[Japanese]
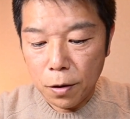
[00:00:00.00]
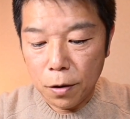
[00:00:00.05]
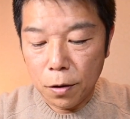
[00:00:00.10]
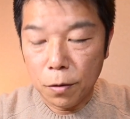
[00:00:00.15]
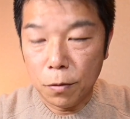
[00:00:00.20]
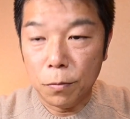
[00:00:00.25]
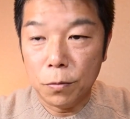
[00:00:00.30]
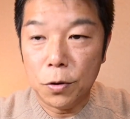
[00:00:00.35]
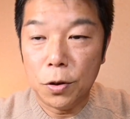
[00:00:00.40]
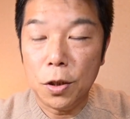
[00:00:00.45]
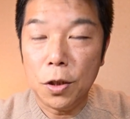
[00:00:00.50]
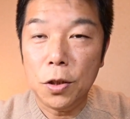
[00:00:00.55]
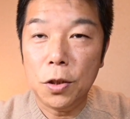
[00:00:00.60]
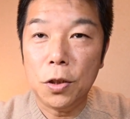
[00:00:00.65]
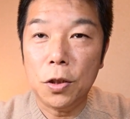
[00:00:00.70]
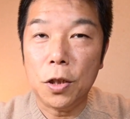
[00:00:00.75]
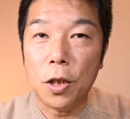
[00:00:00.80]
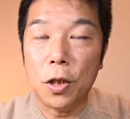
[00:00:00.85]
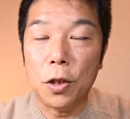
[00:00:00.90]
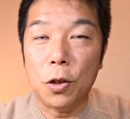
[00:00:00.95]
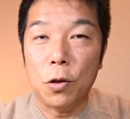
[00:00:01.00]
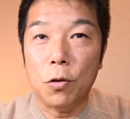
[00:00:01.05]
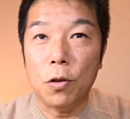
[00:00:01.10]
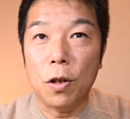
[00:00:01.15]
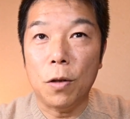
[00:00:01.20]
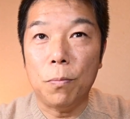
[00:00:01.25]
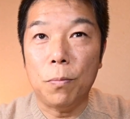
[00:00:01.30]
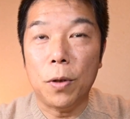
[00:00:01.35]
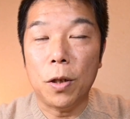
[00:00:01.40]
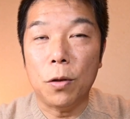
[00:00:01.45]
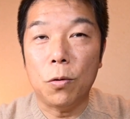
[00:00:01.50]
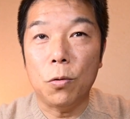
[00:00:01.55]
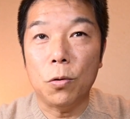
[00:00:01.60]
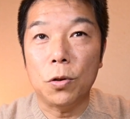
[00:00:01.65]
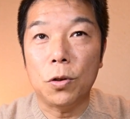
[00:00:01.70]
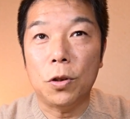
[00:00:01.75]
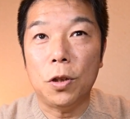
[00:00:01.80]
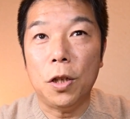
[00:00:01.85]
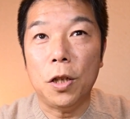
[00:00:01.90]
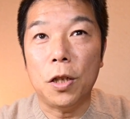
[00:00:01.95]
うん、ちっちゃいっていうのはやっぱりこ
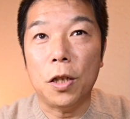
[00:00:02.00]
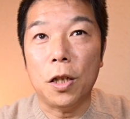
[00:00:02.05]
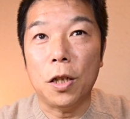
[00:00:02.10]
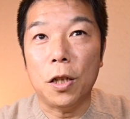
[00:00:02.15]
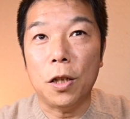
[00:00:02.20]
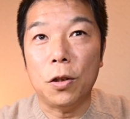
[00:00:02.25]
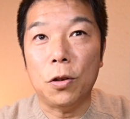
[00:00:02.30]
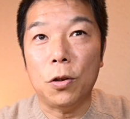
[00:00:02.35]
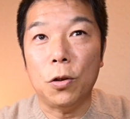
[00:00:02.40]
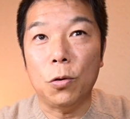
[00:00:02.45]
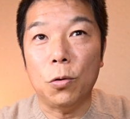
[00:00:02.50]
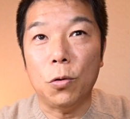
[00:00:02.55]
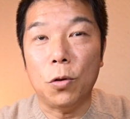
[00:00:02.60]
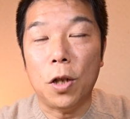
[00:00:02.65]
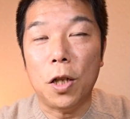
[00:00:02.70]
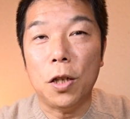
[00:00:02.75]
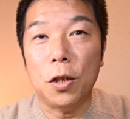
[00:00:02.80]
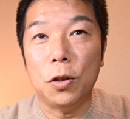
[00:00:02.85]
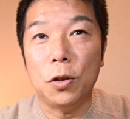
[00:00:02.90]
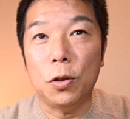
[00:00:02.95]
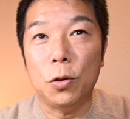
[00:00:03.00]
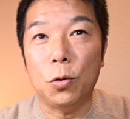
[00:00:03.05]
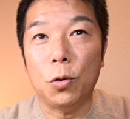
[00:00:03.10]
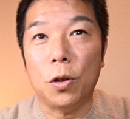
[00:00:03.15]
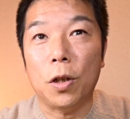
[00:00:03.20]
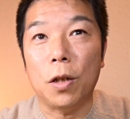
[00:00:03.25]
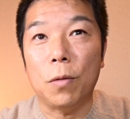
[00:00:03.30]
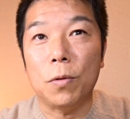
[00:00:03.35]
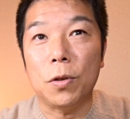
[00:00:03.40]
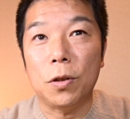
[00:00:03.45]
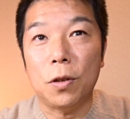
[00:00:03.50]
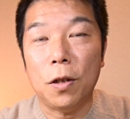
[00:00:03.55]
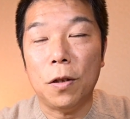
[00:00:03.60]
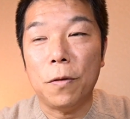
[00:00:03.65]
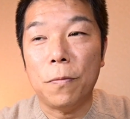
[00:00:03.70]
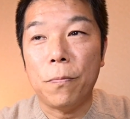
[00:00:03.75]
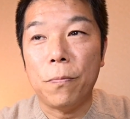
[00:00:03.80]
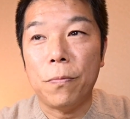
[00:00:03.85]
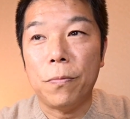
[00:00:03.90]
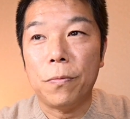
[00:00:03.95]
う正義やなっていうのを感じる時ありますね。
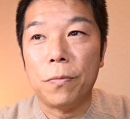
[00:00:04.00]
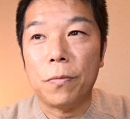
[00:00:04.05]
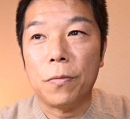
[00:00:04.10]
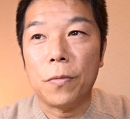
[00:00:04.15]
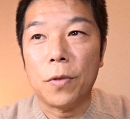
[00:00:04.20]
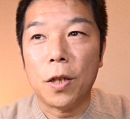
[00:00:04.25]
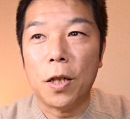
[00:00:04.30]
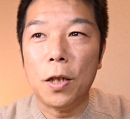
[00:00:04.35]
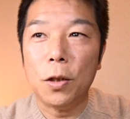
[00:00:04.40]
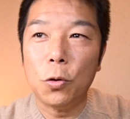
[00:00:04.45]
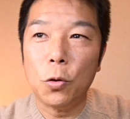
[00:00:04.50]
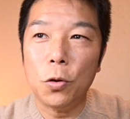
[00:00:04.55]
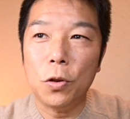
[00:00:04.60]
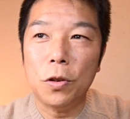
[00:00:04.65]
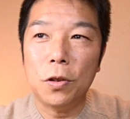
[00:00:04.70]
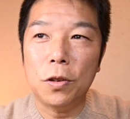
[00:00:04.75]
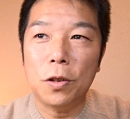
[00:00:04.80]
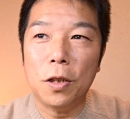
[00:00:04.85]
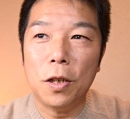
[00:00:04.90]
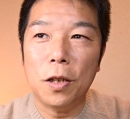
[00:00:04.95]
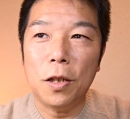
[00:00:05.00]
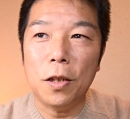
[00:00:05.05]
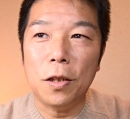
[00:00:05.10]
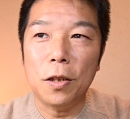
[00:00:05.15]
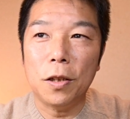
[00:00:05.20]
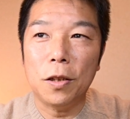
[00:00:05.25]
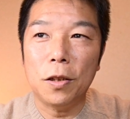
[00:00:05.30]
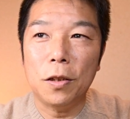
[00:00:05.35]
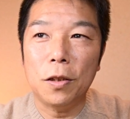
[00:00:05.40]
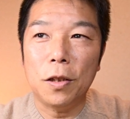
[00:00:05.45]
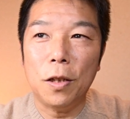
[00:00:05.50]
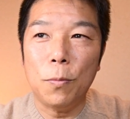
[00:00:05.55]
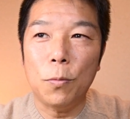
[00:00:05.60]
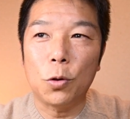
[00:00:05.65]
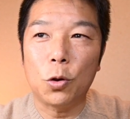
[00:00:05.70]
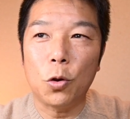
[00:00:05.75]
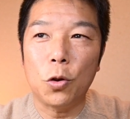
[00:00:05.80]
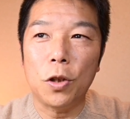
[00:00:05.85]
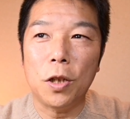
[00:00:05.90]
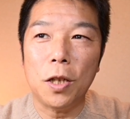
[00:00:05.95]
かといってで
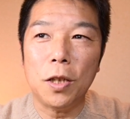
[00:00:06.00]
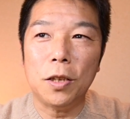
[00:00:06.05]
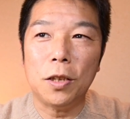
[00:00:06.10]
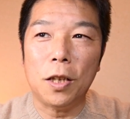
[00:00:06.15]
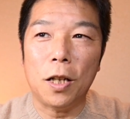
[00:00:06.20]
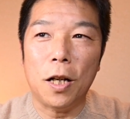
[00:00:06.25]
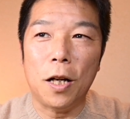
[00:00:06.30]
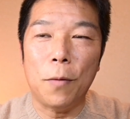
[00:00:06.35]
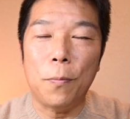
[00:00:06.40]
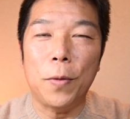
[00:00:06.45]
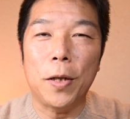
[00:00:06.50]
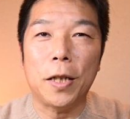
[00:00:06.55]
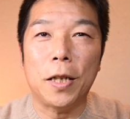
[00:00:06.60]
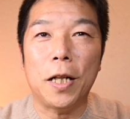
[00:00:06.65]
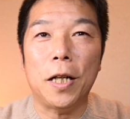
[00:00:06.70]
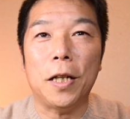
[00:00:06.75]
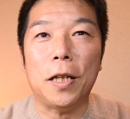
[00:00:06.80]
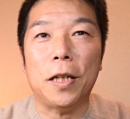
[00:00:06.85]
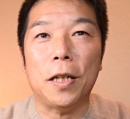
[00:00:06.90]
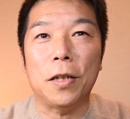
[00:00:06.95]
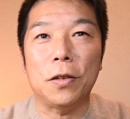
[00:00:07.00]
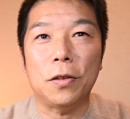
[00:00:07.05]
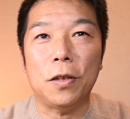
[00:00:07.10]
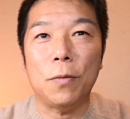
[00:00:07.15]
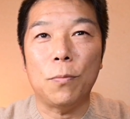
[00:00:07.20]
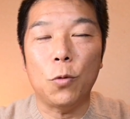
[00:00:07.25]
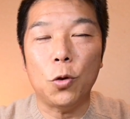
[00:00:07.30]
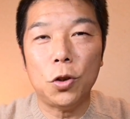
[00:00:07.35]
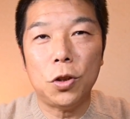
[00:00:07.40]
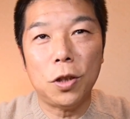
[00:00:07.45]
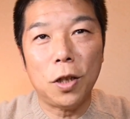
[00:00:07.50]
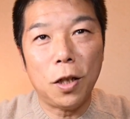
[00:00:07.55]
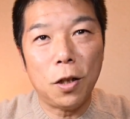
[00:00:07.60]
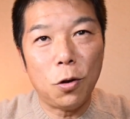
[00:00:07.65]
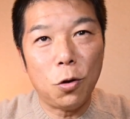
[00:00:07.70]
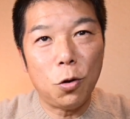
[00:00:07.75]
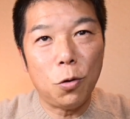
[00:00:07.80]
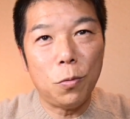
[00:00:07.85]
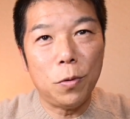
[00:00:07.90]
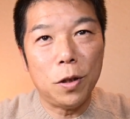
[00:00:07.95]
も取り出したらあんまり関係ないですね持ち
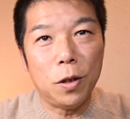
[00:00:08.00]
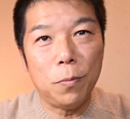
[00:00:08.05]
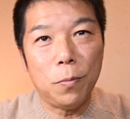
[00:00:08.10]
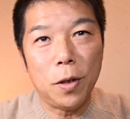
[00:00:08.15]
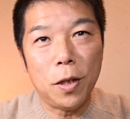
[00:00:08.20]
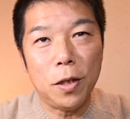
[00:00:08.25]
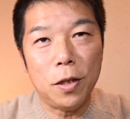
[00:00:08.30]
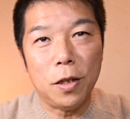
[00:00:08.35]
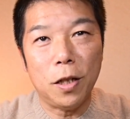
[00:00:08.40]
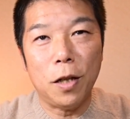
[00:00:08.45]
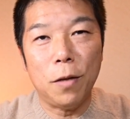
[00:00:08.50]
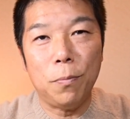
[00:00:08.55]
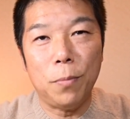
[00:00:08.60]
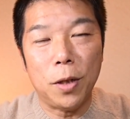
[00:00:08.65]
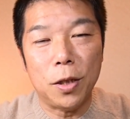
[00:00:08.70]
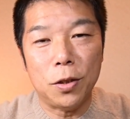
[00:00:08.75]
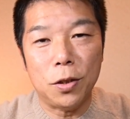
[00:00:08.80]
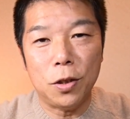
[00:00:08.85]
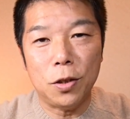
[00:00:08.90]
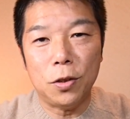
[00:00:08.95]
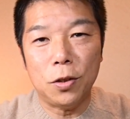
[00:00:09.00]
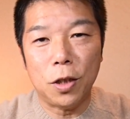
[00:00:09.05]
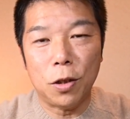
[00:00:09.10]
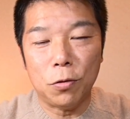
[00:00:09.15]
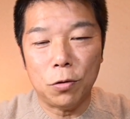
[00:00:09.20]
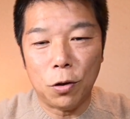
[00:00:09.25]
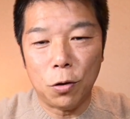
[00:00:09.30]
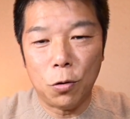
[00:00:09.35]
運びに便利なやっぱりちっちゃく